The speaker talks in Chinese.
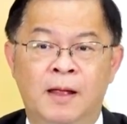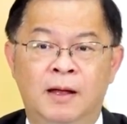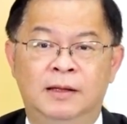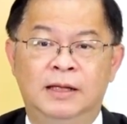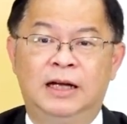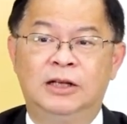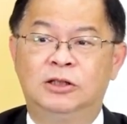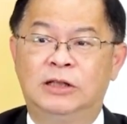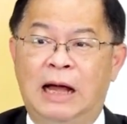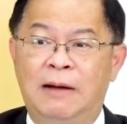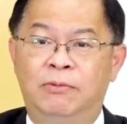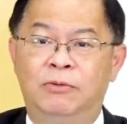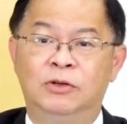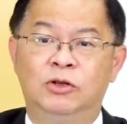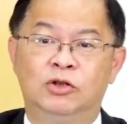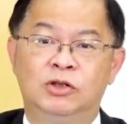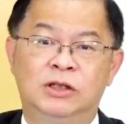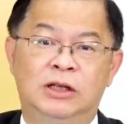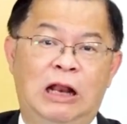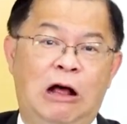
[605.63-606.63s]
那大部分
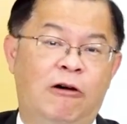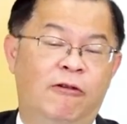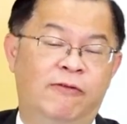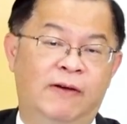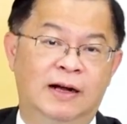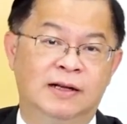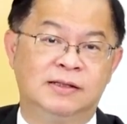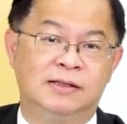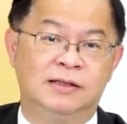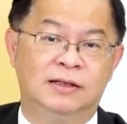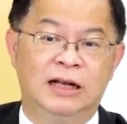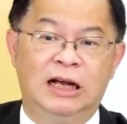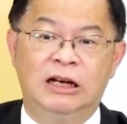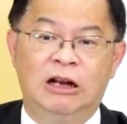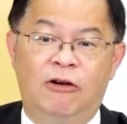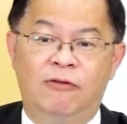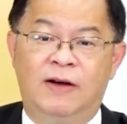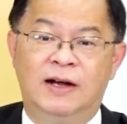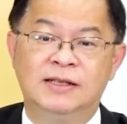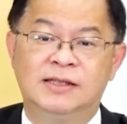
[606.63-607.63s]
都是老房子，那
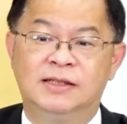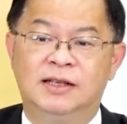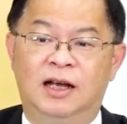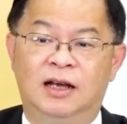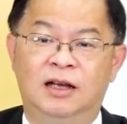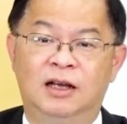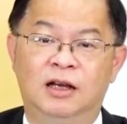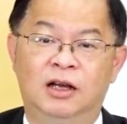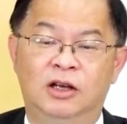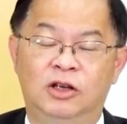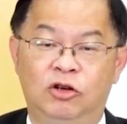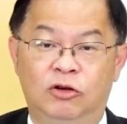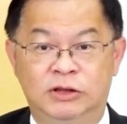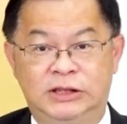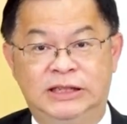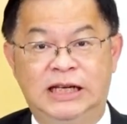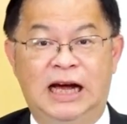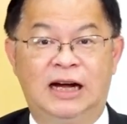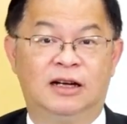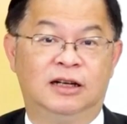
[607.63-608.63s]
老房子呢又
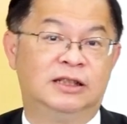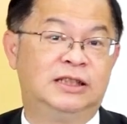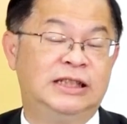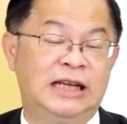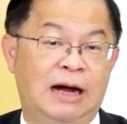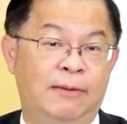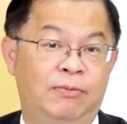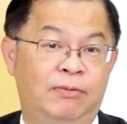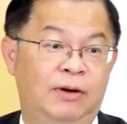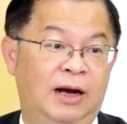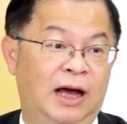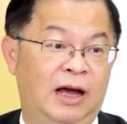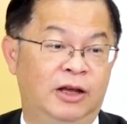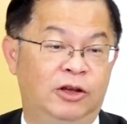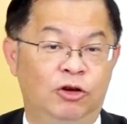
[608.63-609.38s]
价格下不来，